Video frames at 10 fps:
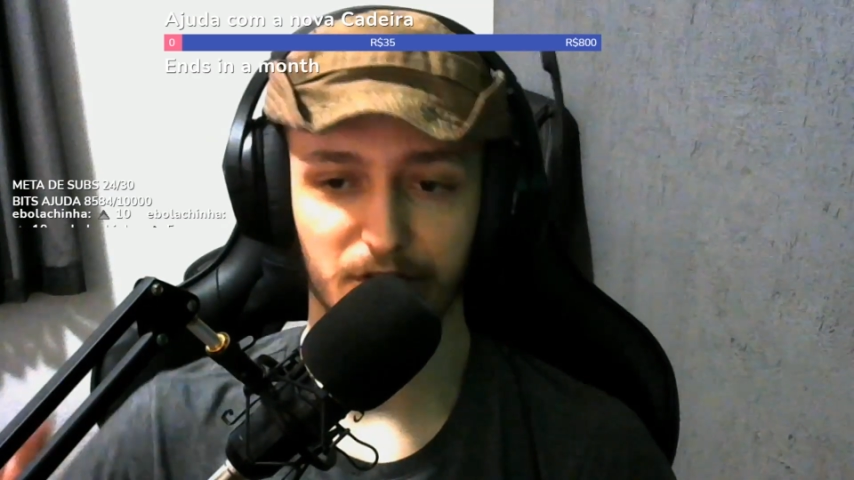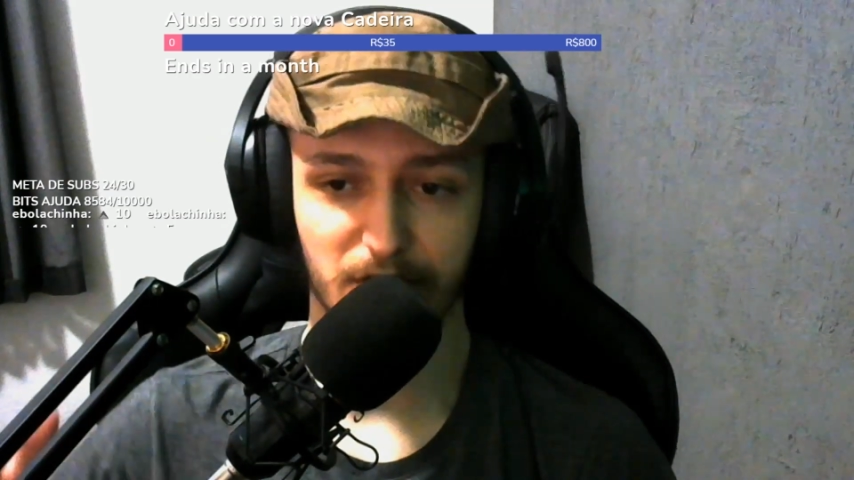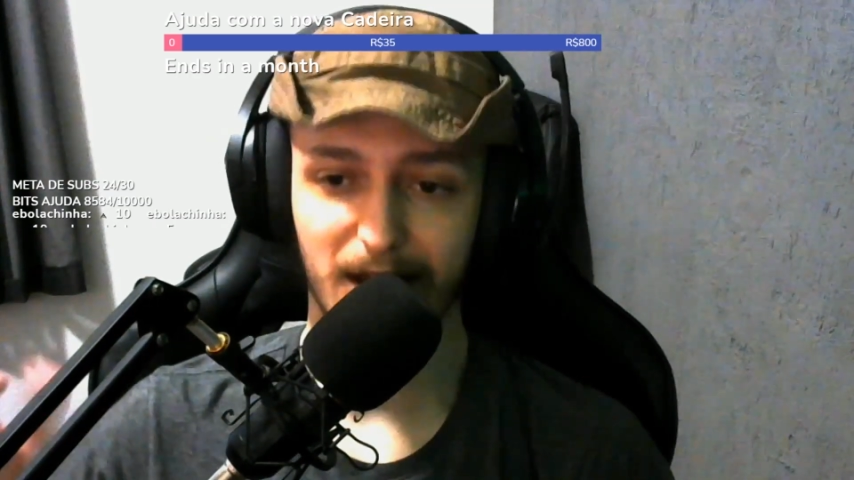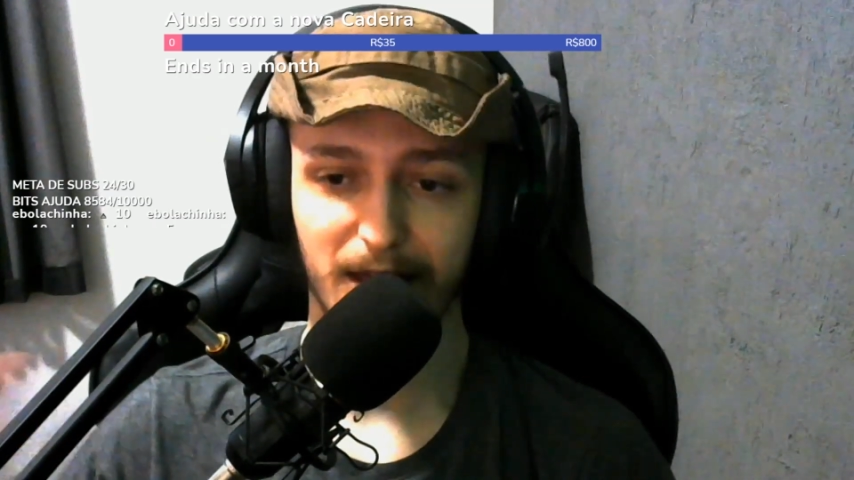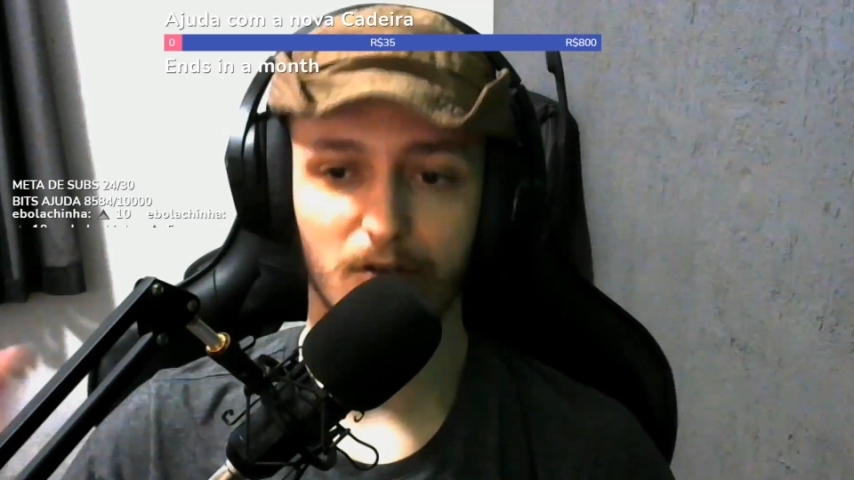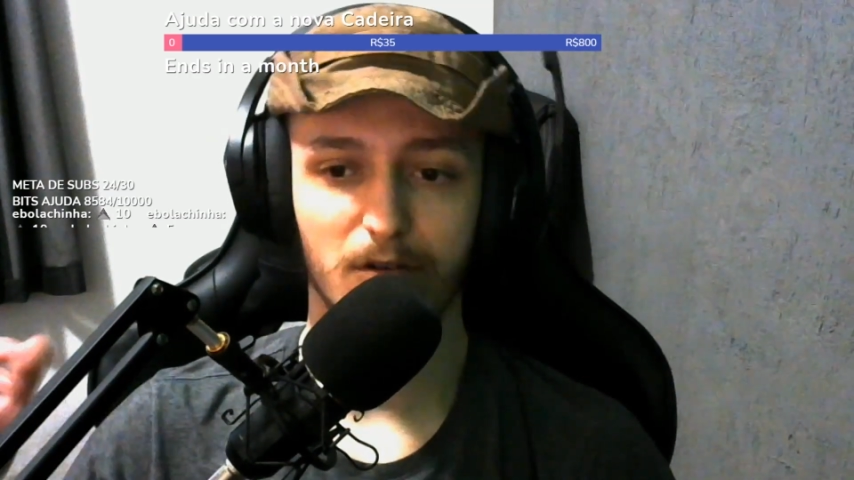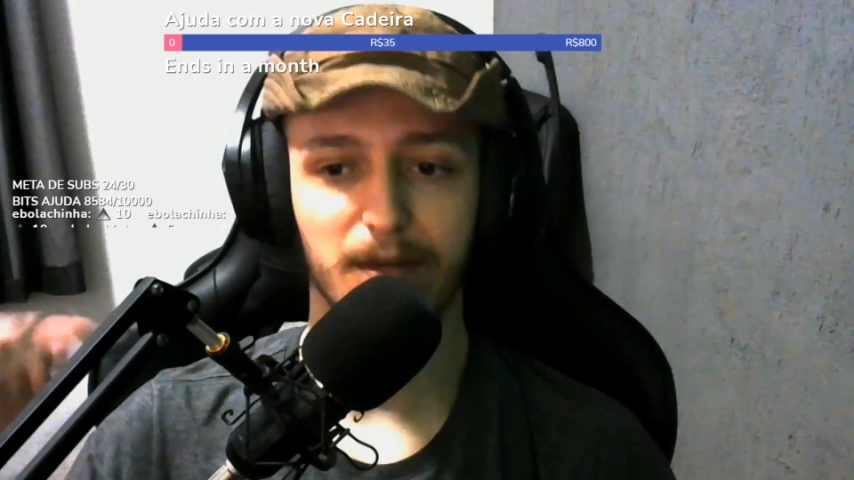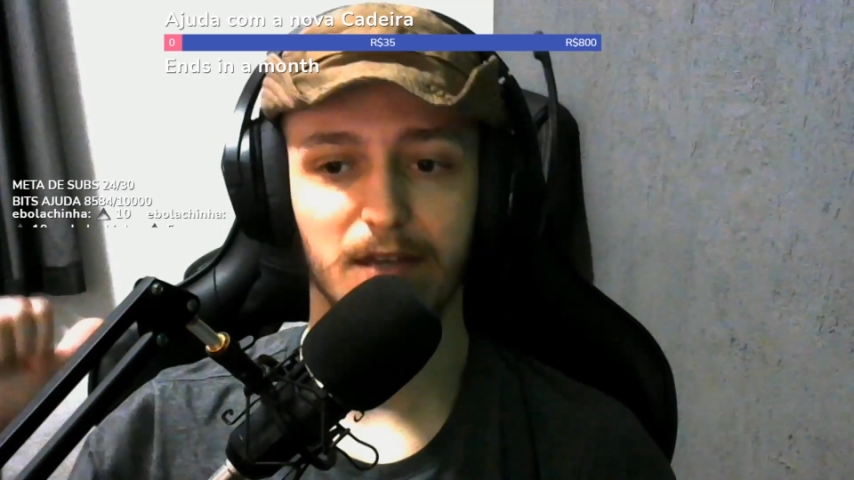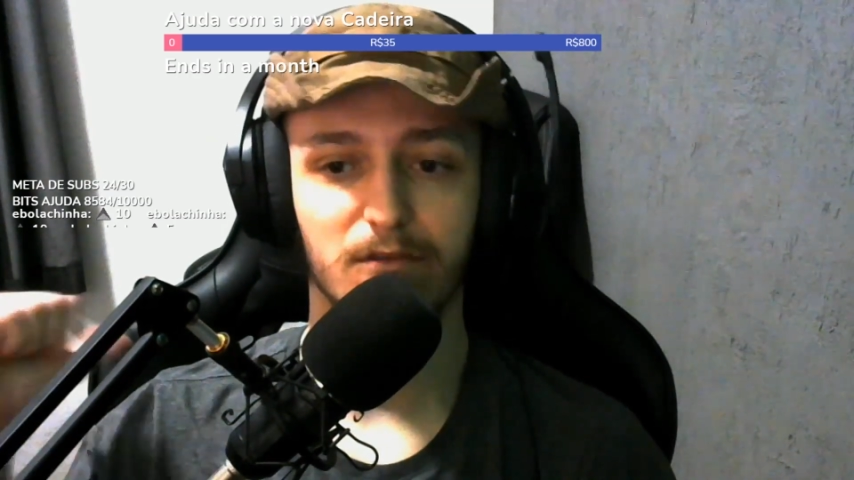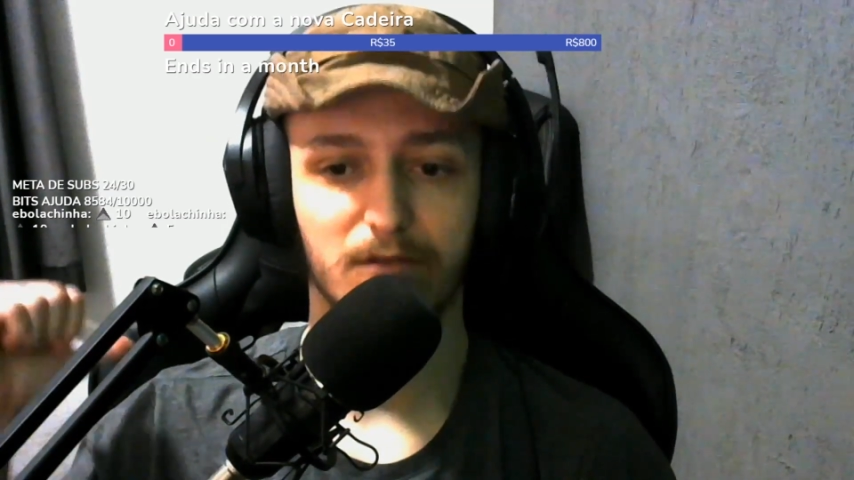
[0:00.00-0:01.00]
Já
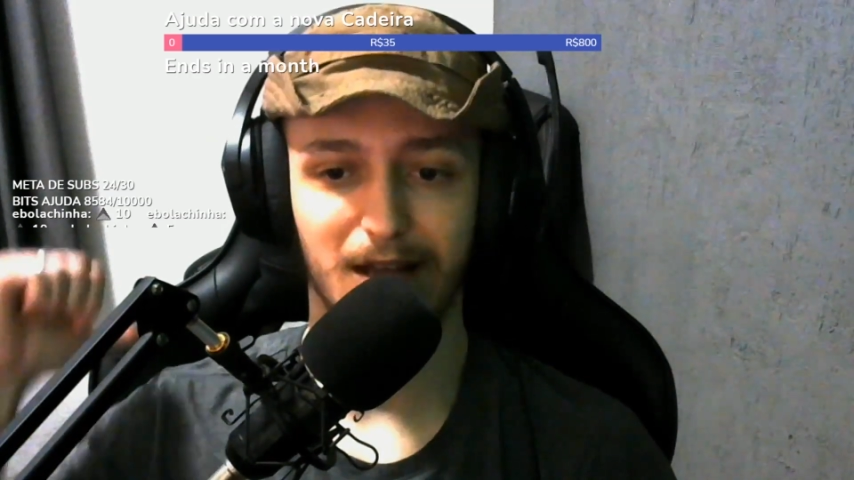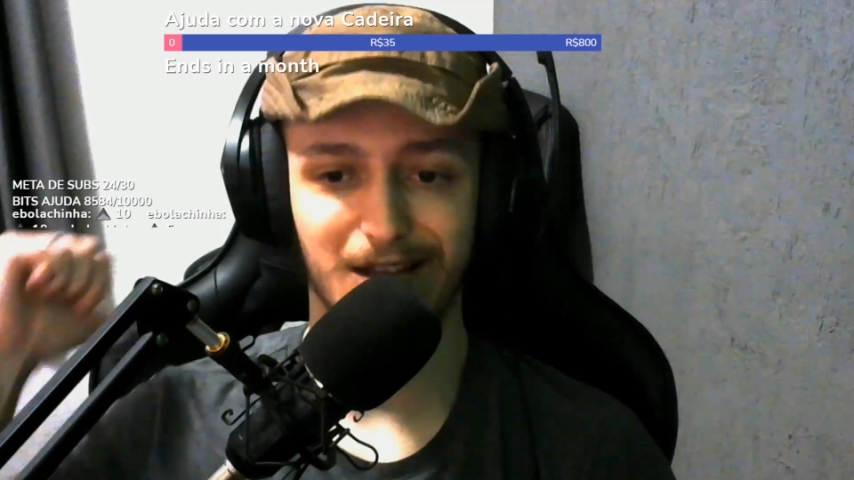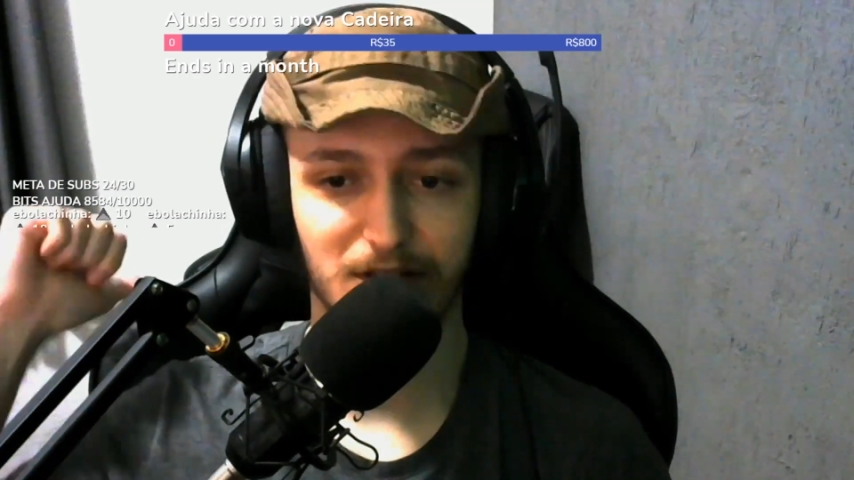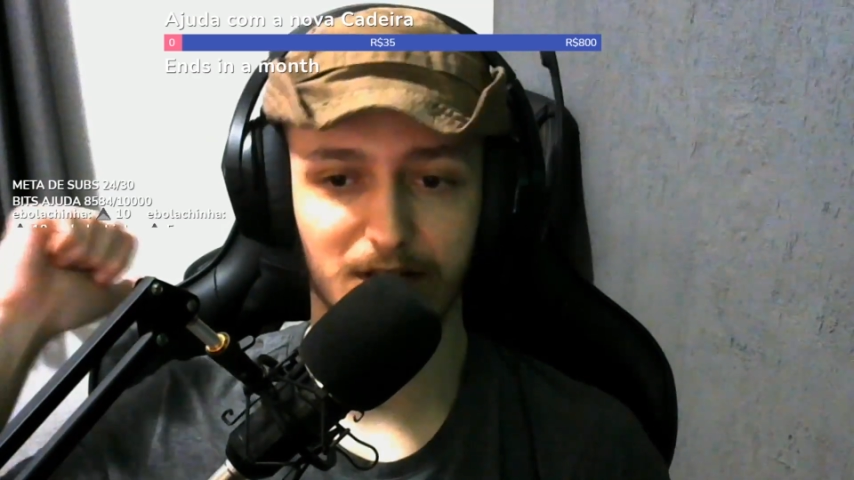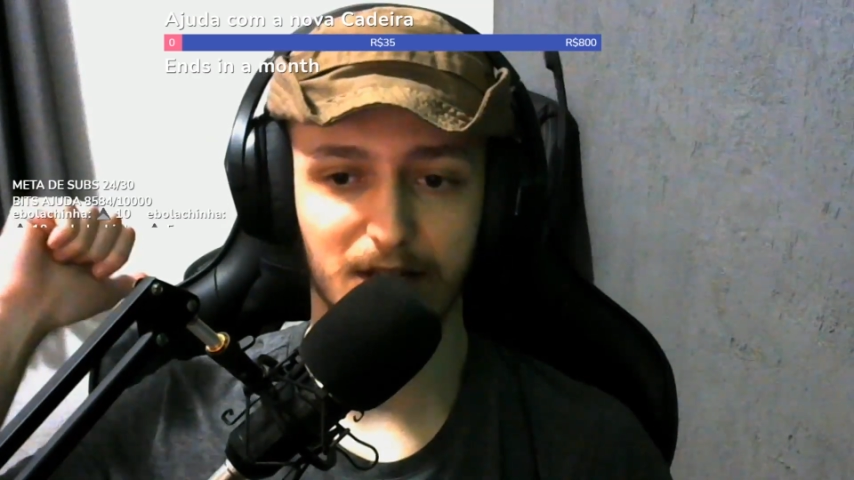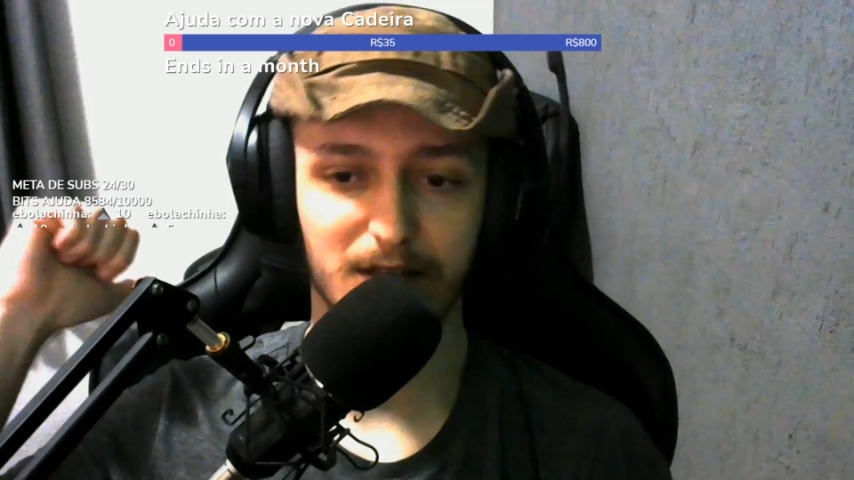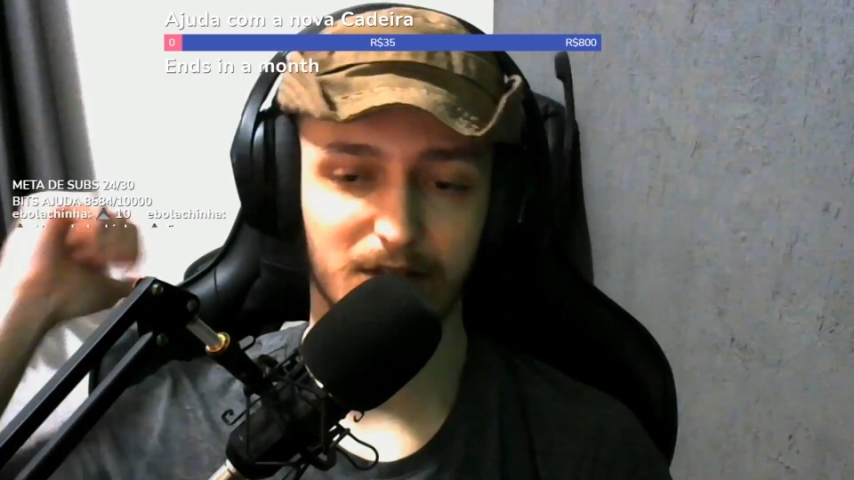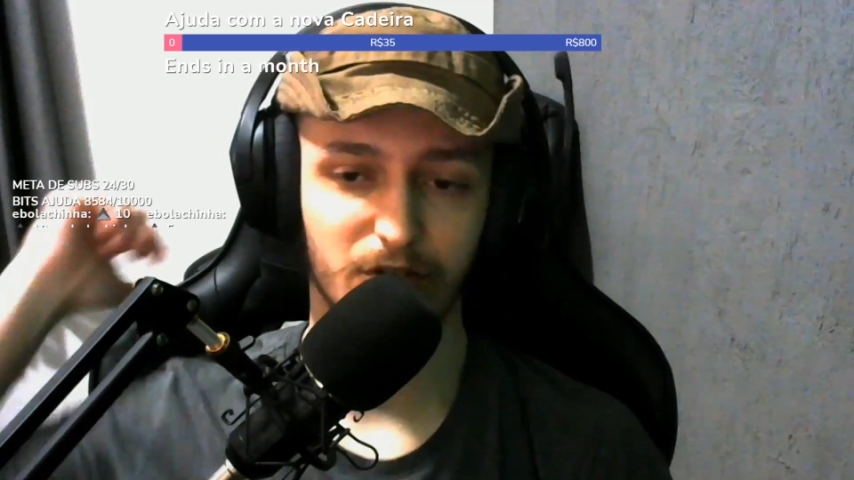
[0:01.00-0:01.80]
recomendo adquirir esse